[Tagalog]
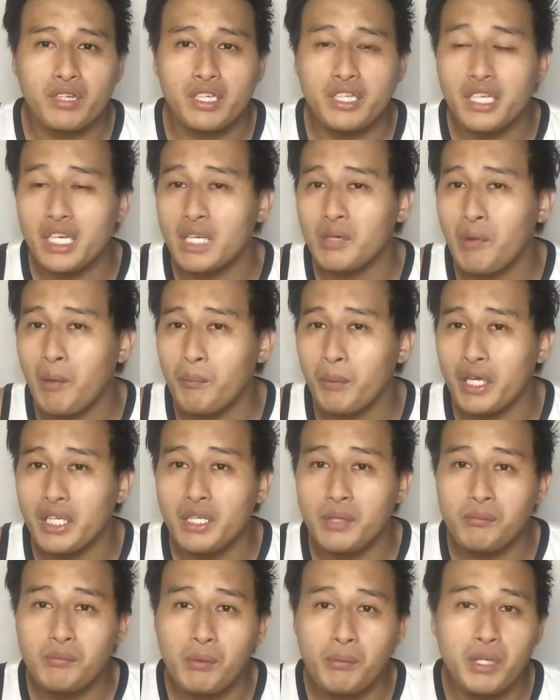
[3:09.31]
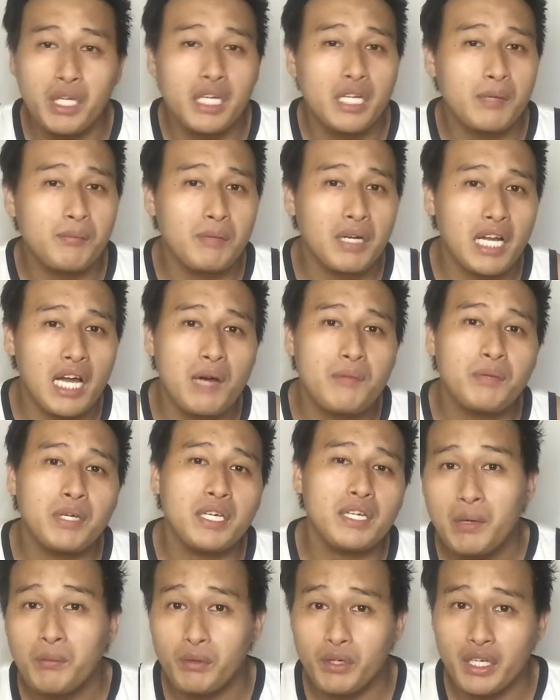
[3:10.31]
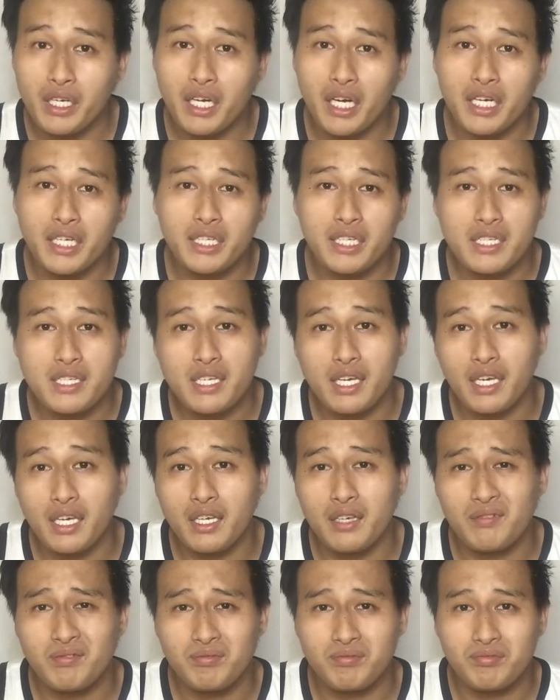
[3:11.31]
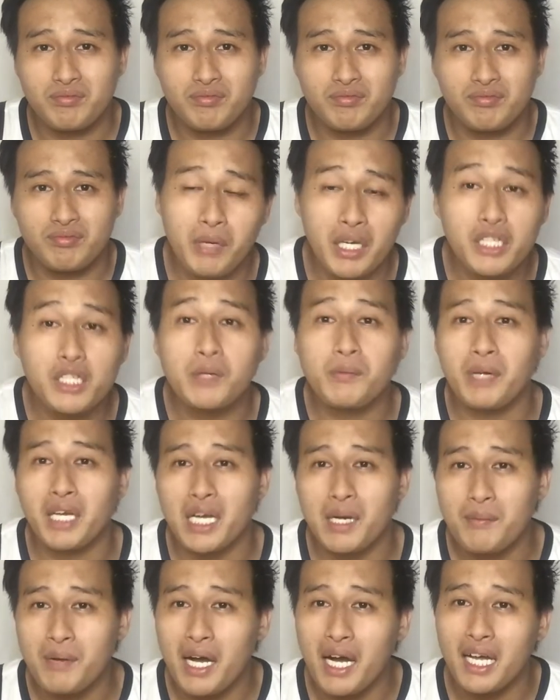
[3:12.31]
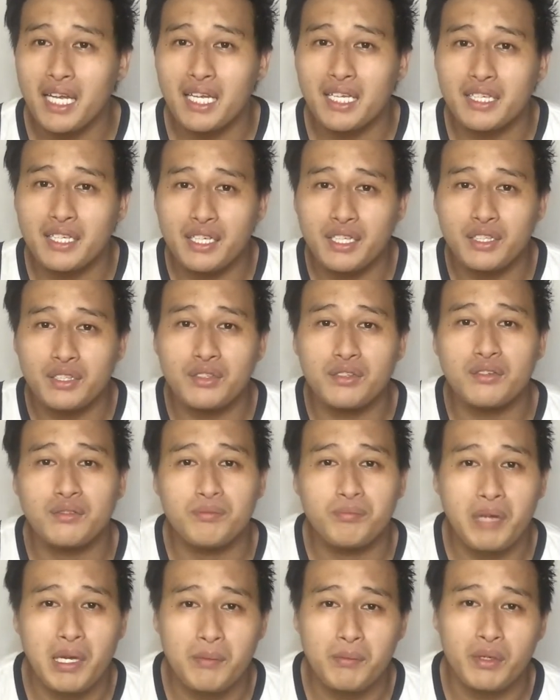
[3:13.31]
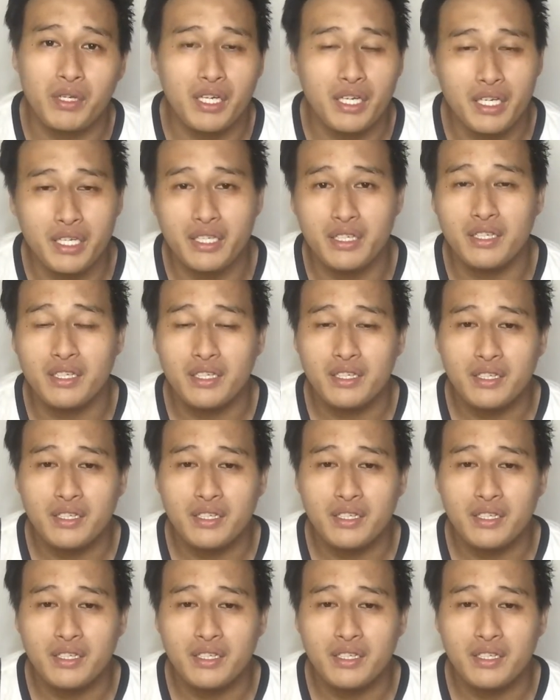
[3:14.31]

Hindi ka naman pwedeng bumili ng maraming memory card kasi medyo may kamahalan rin yung memory card.